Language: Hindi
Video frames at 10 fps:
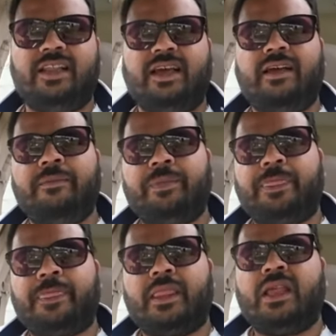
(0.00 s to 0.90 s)
देते हैं
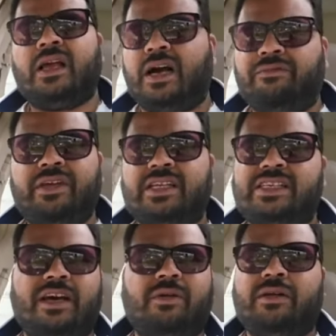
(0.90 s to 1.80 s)
काफ़ी
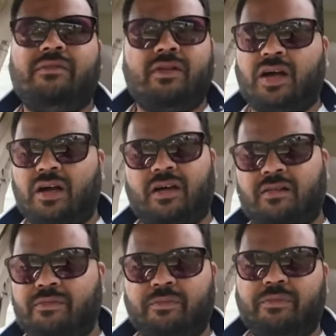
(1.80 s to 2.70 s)
अच्छा है बट
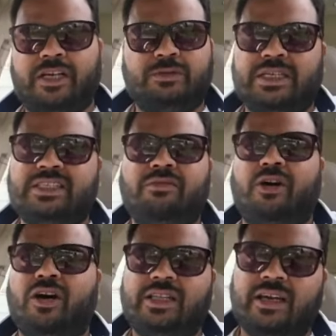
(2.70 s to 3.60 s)
एक्सपेंसिव
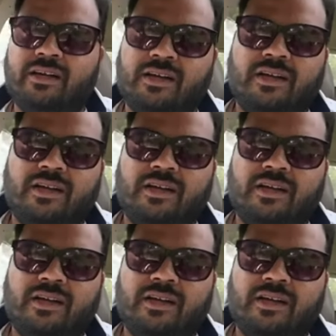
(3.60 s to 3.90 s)
बहुत है